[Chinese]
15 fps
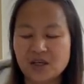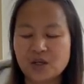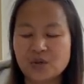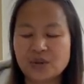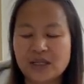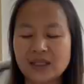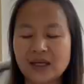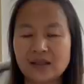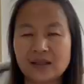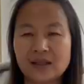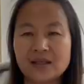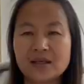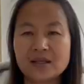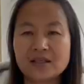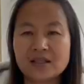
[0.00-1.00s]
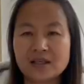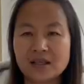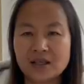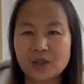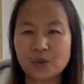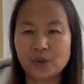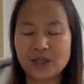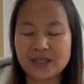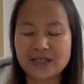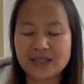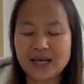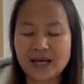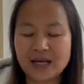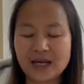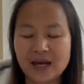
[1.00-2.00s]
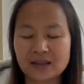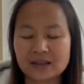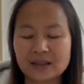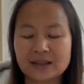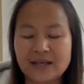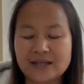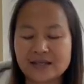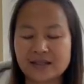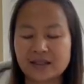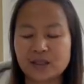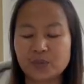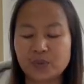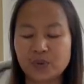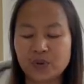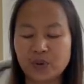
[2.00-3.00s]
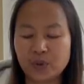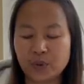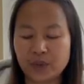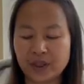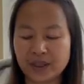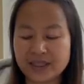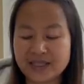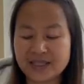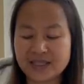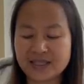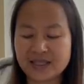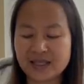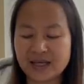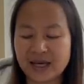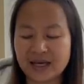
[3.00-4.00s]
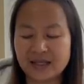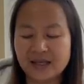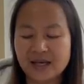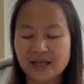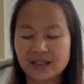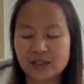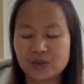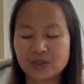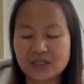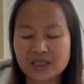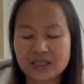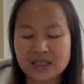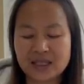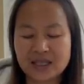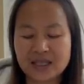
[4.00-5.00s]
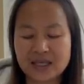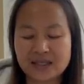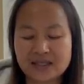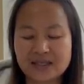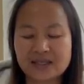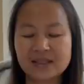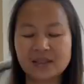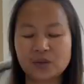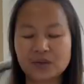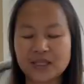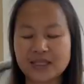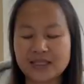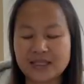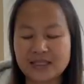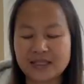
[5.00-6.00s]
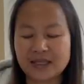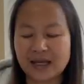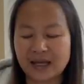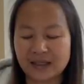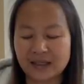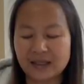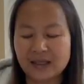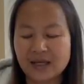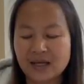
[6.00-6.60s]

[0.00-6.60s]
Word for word: 共产党呢是可以毁香港的，但是呢，他不会毁新西兰。他说自己的隐私都在新西兰呢。